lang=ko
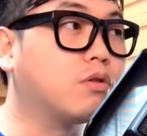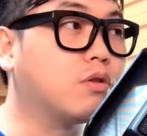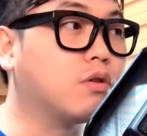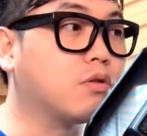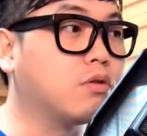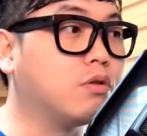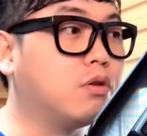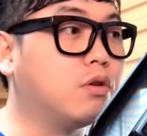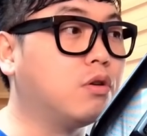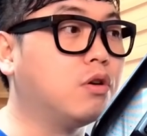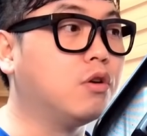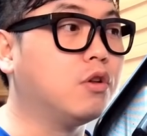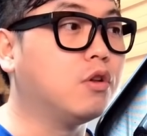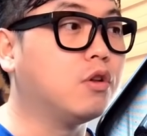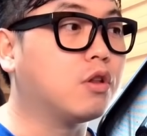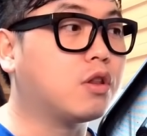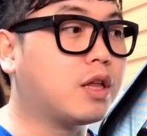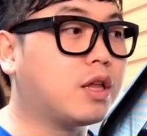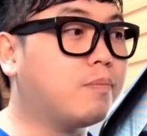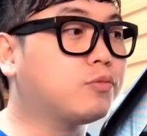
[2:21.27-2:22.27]
그래서
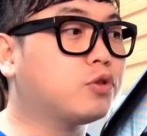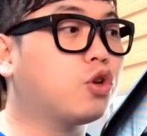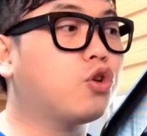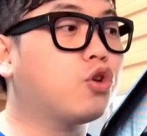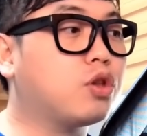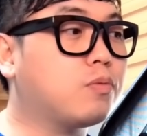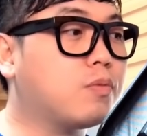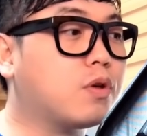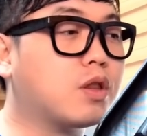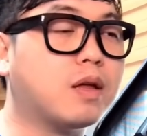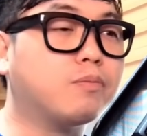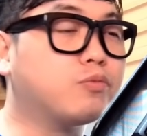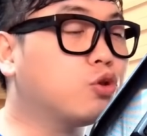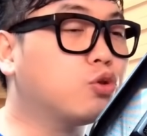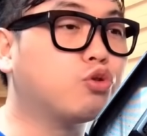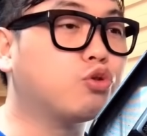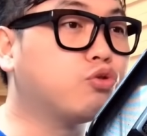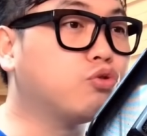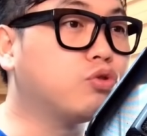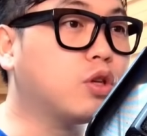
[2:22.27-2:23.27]
3천원이면
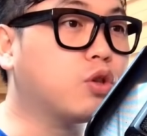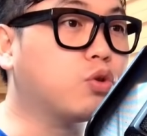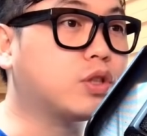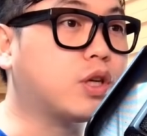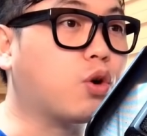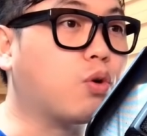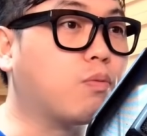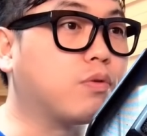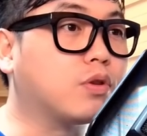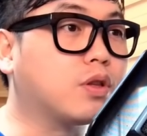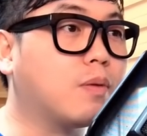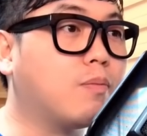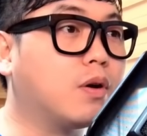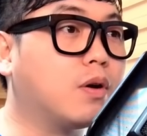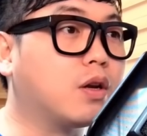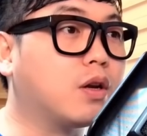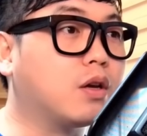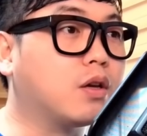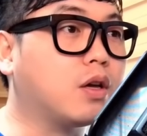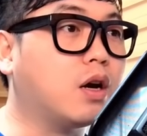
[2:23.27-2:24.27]
3천원 주는데도 잘 없었단
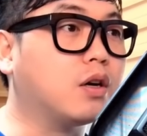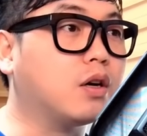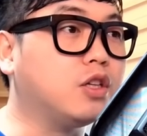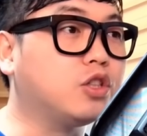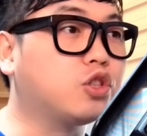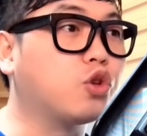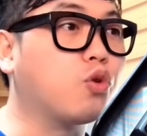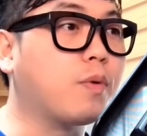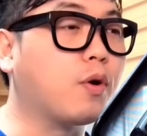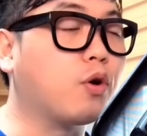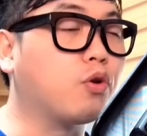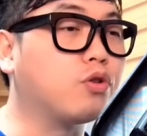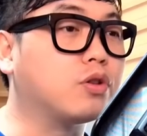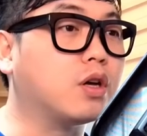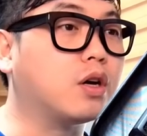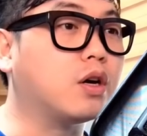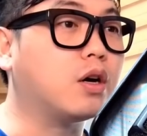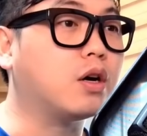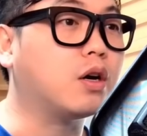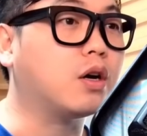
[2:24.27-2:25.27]
말이야. 야
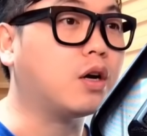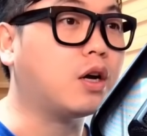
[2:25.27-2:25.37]
2,500원이다.